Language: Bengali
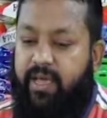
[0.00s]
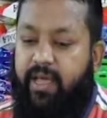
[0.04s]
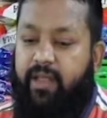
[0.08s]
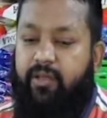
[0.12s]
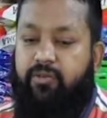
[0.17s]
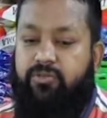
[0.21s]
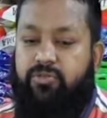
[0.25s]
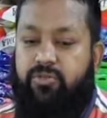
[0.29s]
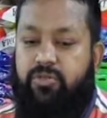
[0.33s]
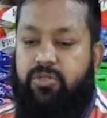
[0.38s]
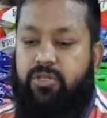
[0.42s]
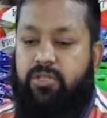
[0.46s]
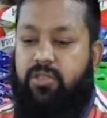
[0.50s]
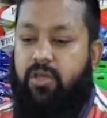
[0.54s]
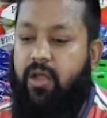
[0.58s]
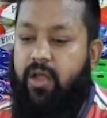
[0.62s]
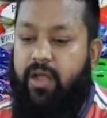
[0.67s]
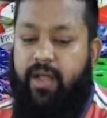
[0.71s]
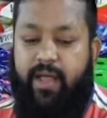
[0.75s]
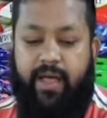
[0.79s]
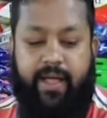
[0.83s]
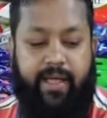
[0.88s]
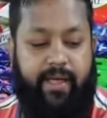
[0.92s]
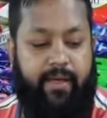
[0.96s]
কেউ যদি
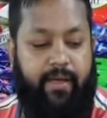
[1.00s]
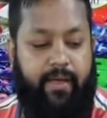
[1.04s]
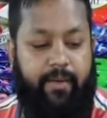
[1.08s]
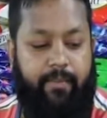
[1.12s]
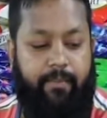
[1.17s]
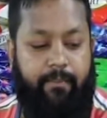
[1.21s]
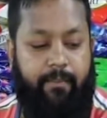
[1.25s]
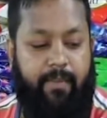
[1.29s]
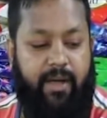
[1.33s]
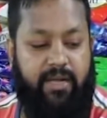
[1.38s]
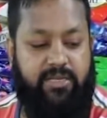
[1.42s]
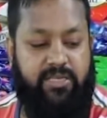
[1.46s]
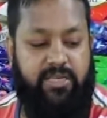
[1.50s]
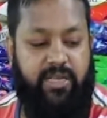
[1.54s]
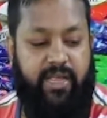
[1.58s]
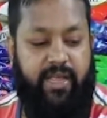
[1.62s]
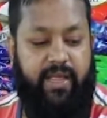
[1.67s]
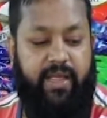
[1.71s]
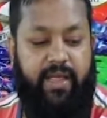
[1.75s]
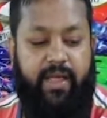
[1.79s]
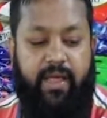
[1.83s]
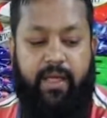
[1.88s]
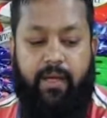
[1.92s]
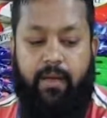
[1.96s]
ধরেন আগে মাসে
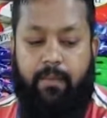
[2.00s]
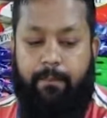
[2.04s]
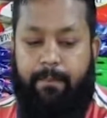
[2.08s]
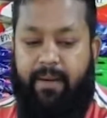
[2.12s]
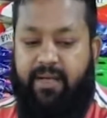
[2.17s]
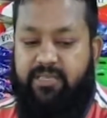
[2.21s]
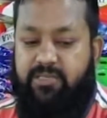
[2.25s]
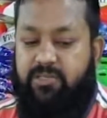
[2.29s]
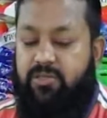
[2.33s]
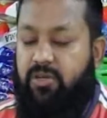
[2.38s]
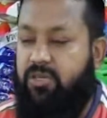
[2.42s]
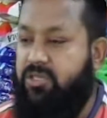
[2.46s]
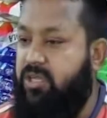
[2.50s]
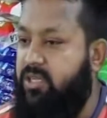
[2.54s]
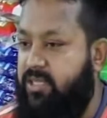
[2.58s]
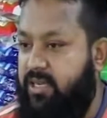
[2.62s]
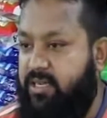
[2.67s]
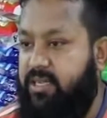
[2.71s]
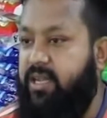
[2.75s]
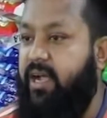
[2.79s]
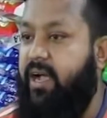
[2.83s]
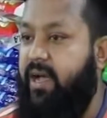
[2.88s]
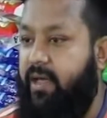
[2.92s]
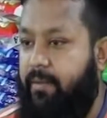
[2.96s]
পাঁচ দশ
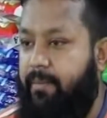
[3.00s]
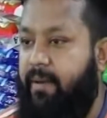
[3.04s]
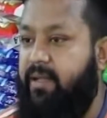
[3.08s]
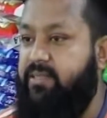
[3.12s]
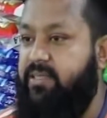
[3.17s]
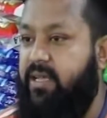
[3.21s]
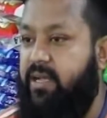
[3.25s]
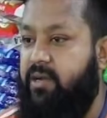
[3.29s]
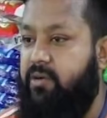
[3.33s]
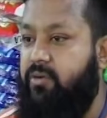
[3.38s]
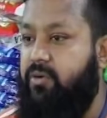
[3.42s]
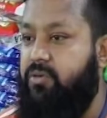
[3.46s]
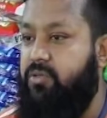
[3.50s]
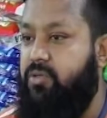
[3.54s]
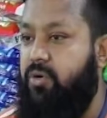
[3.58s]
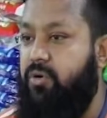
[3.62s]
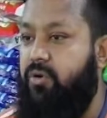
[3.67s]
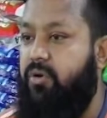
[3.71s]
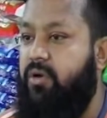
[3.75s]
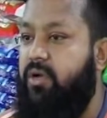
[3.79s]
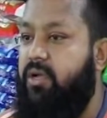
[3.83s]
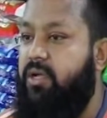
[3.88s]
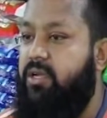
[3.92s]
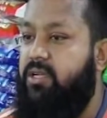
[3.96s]
হাজার টাকার বাজার করতো
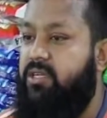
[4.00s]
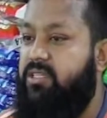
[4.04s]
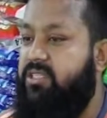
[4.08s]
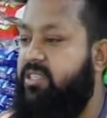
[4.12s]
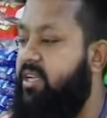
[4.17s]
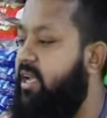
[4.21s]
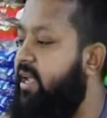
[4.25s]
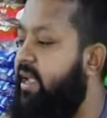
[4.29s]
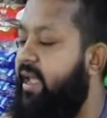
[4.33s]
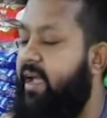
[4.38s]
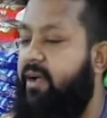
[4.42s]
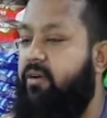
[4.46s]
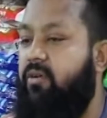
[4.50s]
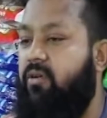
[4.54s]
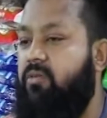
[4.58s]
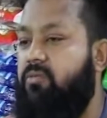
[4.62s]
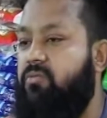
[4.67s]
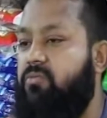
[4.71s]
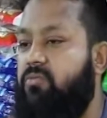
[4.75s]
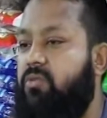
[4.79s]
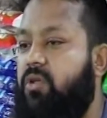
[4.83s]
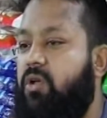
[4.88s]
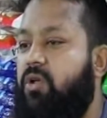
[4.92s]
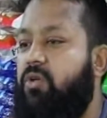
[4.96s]
সেই এখন
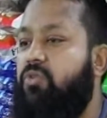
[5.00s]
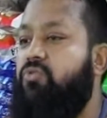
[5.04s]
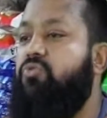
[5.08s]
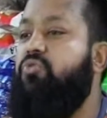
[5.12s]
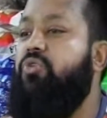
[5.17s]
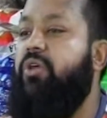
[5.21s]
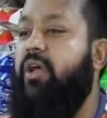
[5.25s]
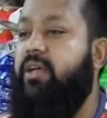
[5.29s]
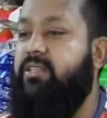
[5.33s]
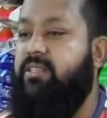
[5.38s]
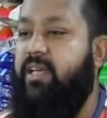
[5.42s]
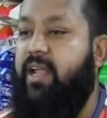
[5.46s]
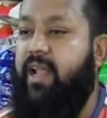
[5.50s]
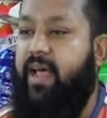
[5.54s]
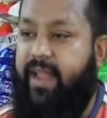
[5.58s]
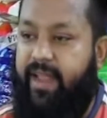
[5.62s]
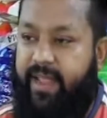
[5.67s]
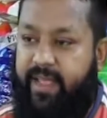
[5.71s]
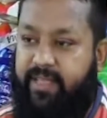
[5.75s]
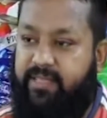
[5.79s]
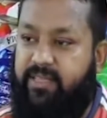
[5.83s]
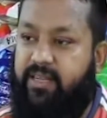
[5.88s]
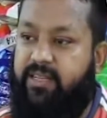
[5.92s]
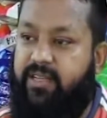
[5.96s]
দুই হাজার
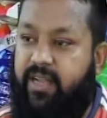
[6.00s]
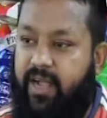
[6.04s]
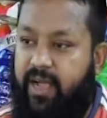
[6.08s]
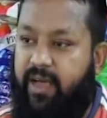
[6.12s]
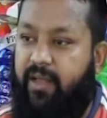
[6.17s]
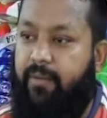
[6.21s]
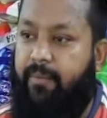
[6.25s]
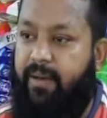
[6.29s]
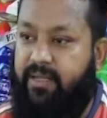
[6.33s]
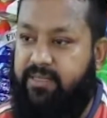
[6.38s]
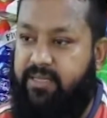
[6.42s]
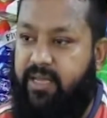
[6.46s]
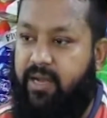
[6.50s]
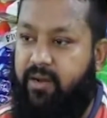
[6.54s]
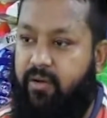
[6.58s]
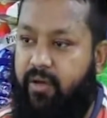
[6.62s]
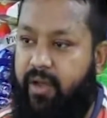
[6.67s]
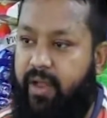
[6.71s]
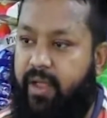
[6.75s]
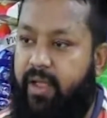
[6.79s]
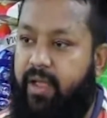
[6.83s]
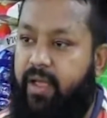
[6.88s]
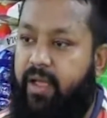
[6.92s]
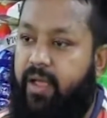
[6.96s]
আড়াই হাজার টাকার বাজার
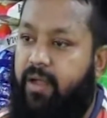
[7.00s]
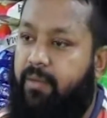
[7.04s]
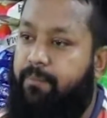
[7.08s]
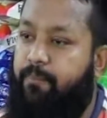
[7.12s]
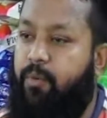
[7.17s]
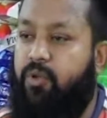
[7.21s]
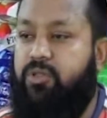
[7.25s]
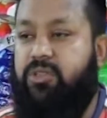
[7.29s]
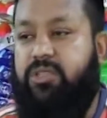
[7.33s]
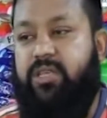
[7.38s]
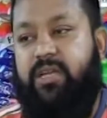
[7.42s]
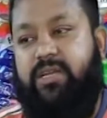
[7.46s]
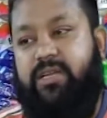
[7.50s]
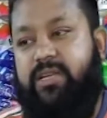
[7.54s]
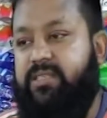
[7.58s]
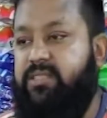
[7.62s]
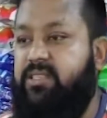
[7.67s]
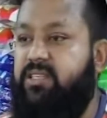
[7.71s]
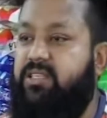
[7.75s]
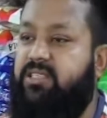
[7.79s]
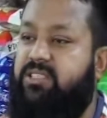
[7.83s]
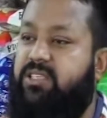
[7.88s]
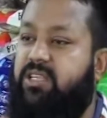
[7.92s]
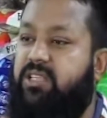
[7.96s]
করে প্রত্যেকটা
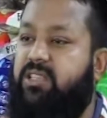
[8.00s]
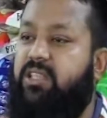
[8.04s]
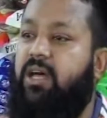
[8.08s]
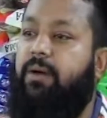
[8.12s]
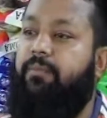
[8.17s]
জিনিসের